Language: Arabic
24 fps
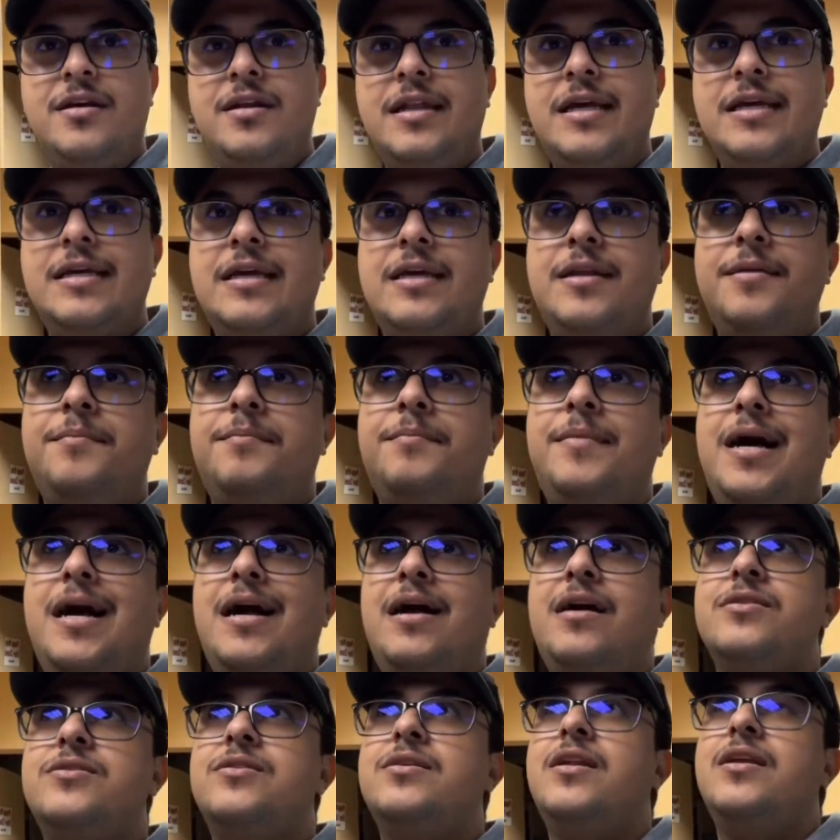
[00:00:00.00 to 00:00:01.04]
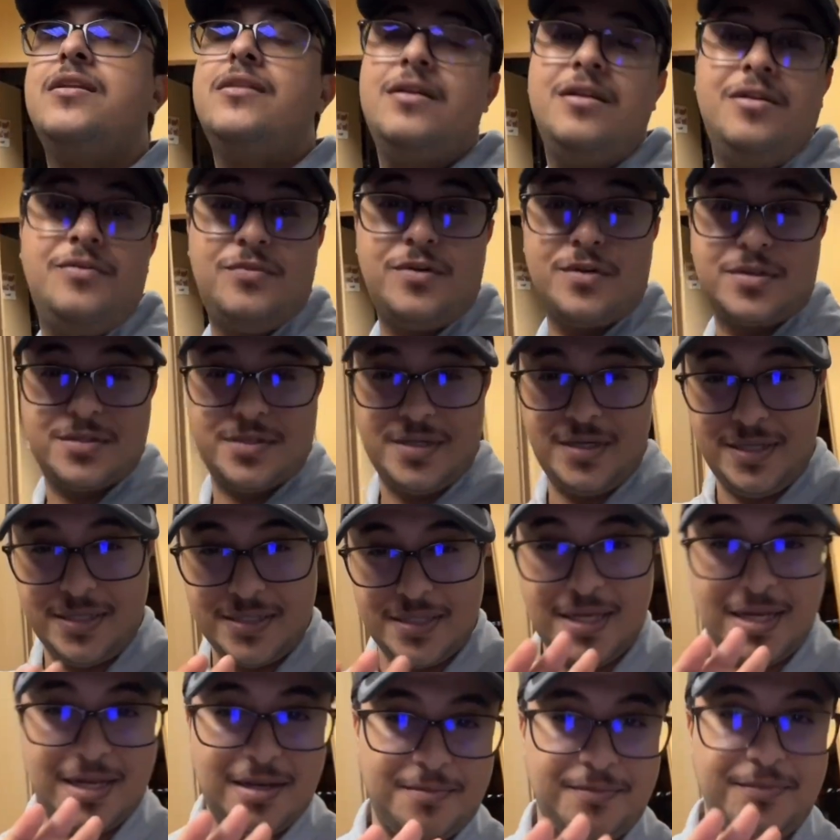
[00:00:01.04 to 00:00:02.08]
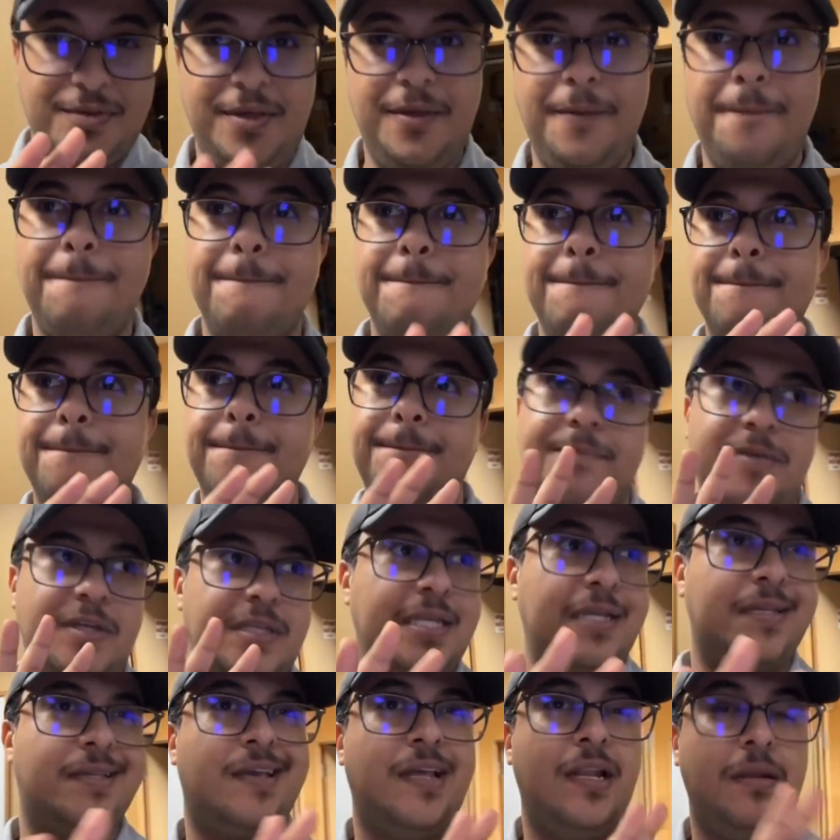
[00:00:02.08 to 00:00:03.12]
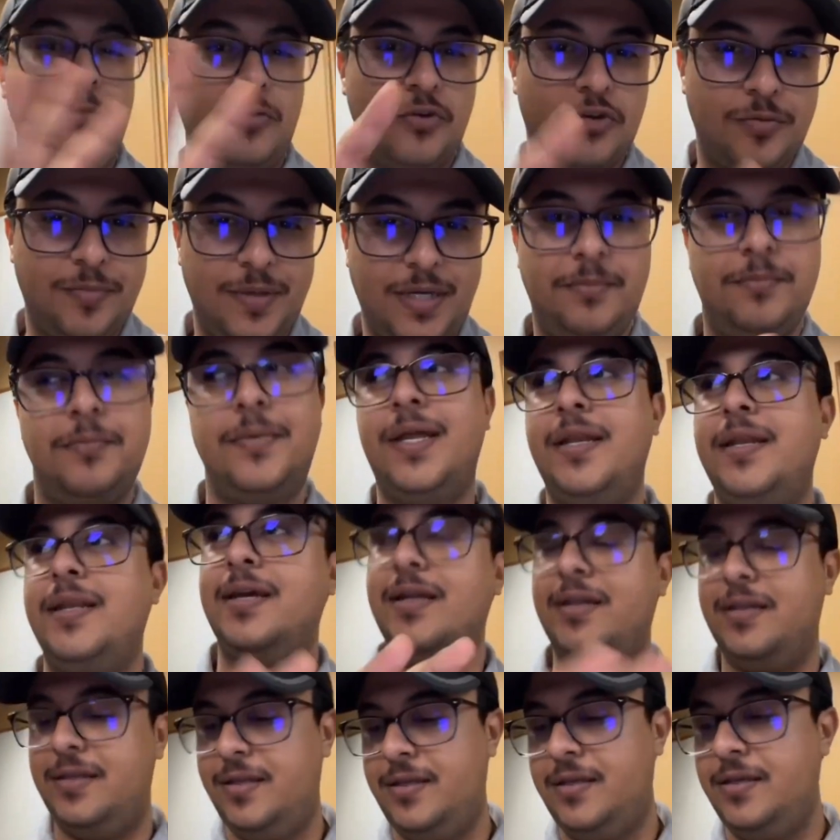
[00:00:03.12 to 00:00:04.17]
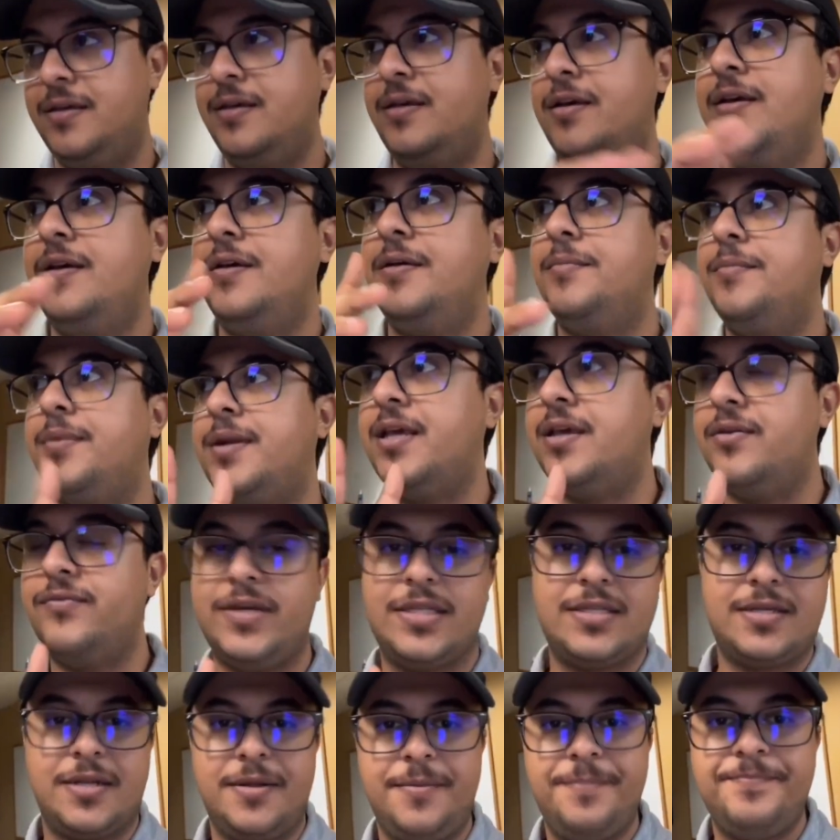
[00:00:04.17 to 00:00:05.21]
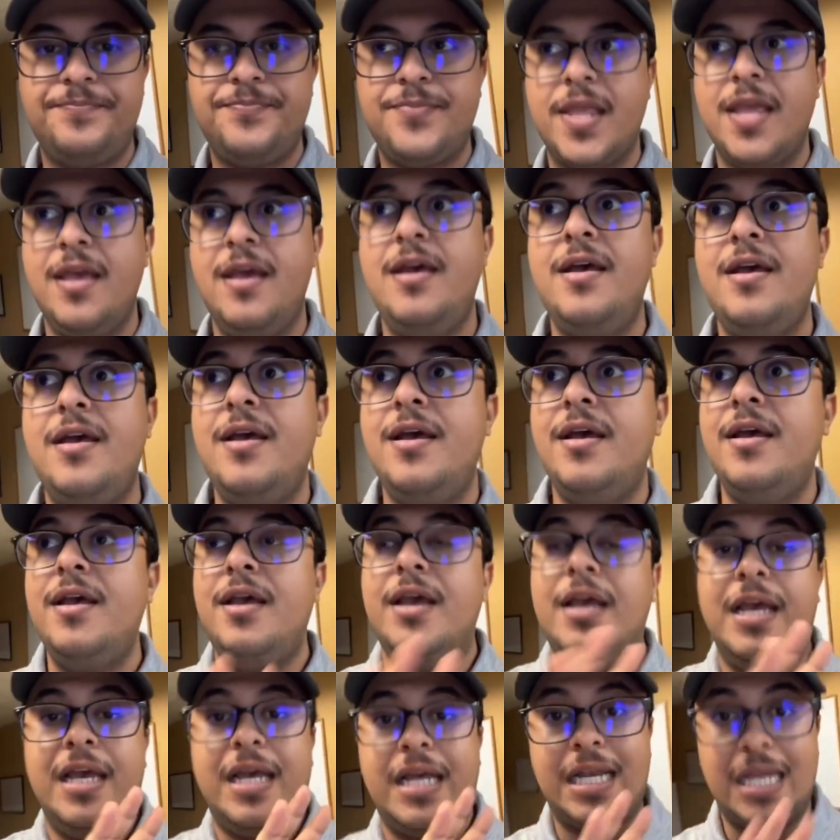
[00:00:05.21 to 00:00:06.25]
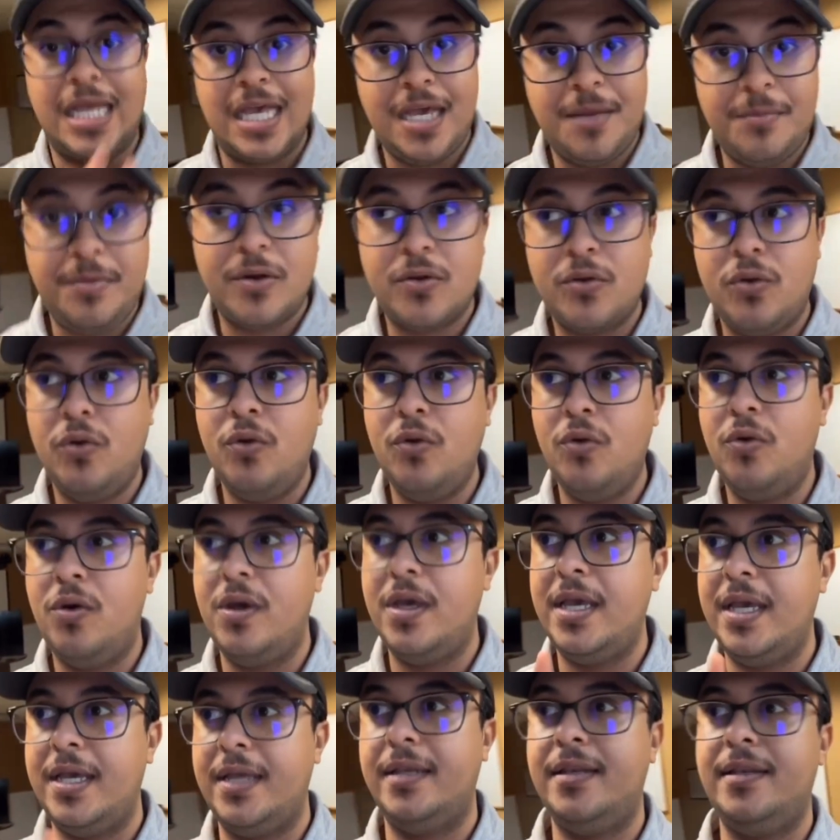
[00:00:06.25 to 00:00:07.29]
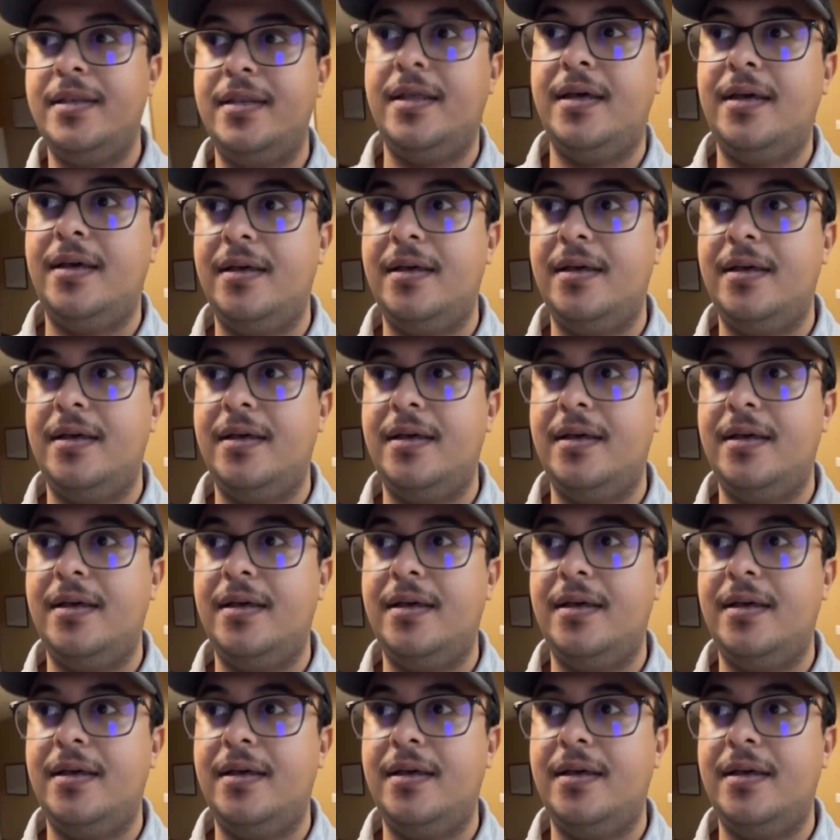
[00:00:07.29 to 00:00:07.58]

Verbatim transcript: لكن ما حصلت لي الفرصه اني اتكلم فيه قلت اتكلم لكم الحين ما عندي بريك فتره الخبر هو ان